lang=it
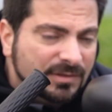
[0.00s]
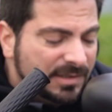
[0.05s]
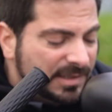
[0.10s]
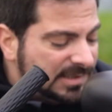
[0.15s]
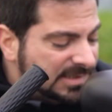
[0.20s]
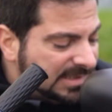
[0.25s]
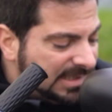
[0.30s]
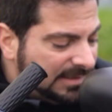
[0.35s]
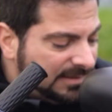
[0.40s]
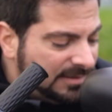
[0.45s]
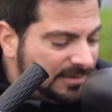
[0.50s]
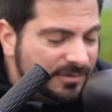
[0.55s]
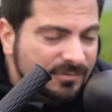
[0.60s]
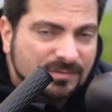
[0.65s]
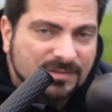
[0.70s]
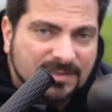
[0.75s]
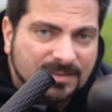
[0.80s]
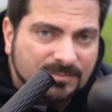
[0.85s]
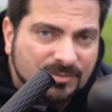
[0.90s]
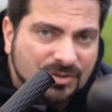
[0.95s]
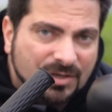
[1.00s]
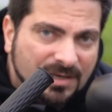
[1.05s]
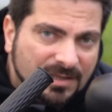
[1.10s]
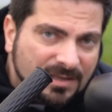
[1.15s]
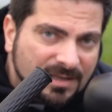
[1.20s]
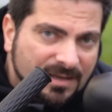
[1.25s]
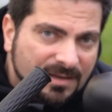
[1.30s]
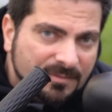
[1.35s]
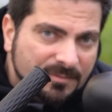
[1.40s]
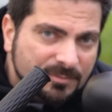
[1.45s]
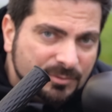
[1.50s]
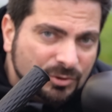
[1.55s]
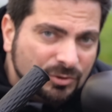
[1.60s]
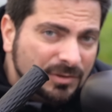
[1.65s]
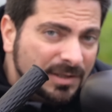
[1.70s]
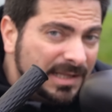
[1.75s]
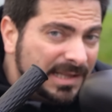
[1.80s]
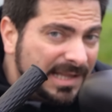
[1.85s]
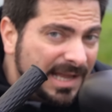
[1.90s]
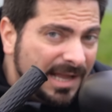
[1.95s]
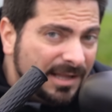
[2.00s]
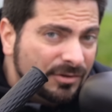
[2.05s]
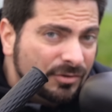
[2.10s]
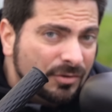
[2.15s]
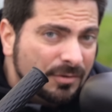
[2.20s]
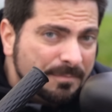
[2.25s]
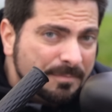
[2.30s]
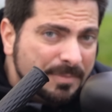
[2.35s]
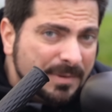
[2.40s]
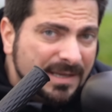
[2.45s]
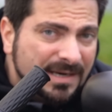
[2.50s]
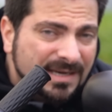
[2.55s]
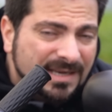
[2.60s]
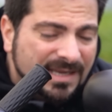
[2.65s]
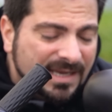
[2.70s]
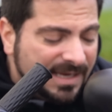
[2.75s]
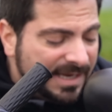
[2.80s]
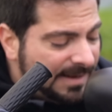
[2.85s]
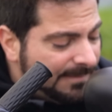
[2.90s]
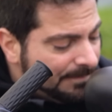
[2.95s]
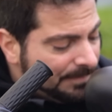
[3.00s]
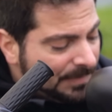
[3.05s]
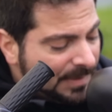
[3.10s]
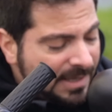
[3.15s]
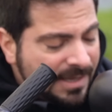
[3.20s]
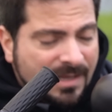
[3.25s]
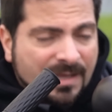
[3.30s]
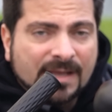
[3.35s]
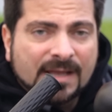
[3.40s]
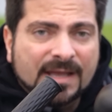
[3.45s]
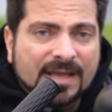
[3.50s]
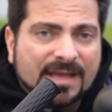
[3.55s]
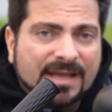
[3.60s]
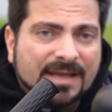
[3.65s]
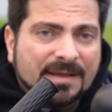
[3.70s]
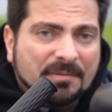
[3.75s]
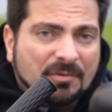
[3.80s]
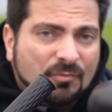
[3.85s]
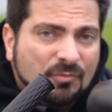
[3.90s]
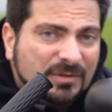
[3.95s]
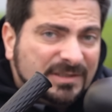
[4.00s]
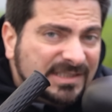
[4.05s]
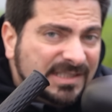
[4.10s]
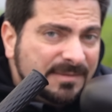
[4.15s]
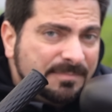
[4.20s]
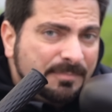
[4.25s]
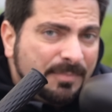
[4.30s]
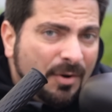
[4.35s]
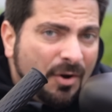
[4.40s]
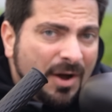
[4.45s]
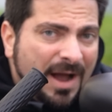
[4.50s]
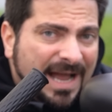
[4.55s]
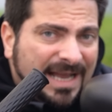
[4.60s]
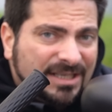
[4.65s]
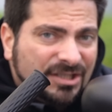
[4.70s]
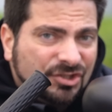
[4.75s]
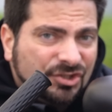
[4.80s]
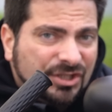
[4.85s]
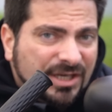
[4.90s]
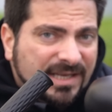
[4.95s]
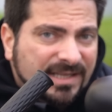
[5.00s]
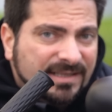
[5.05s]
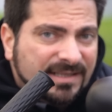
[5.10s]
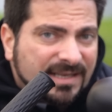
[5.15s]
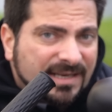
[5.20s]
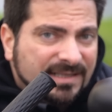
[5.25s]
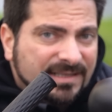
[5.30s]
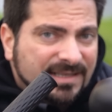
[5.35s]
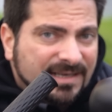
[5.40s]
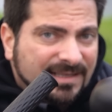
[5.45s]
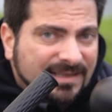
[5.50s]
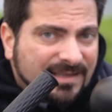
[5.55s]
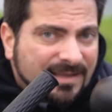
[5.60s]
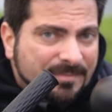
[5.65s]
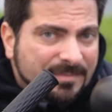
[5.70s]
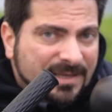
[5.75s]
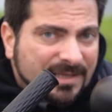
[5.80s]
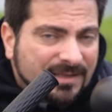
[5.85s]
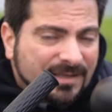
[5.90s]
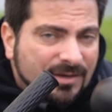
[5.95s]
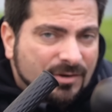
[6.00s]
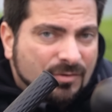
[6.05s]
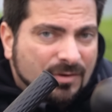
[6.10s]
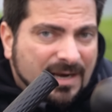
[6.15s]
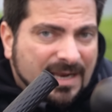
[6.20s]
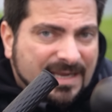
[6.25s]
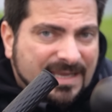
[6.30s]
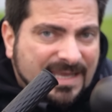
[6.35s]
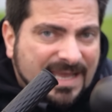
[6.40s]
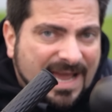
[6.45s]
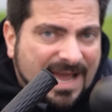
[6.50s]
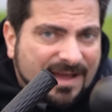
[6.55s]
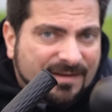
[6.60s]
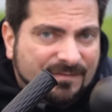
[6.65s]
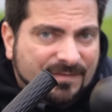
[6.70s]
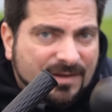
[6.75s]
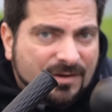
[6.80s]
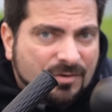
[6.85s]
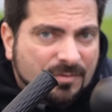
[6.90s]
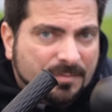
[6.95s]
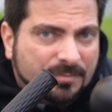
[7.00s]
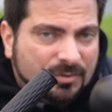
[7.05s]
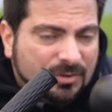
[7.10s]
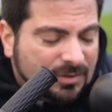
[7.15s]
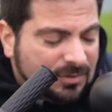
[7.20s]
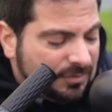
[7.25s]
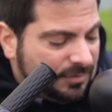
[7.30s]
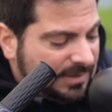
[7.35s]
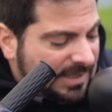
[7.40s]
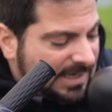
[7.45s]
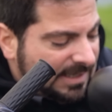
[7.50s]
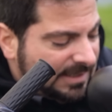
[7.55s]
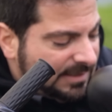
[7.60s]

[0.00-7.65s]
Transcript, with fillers: interessante di questa bicicletta che mi è piaciuta tanto perché eh, si può accendere direttamente con la chiave come potete notare